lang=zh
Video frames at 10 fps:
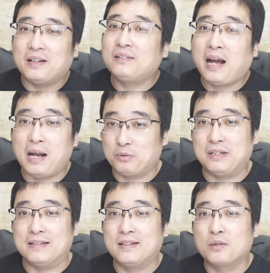这个态度
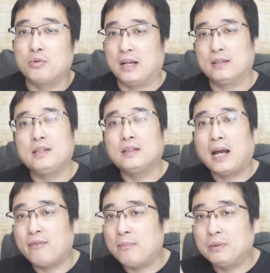很清楚了。你
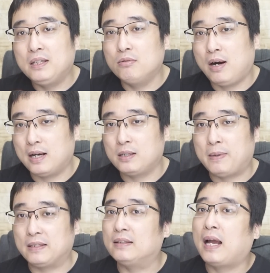台湾不听话是
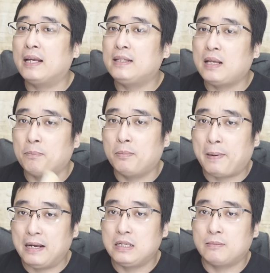吧？你台积电不
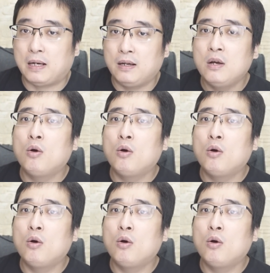搬是吧？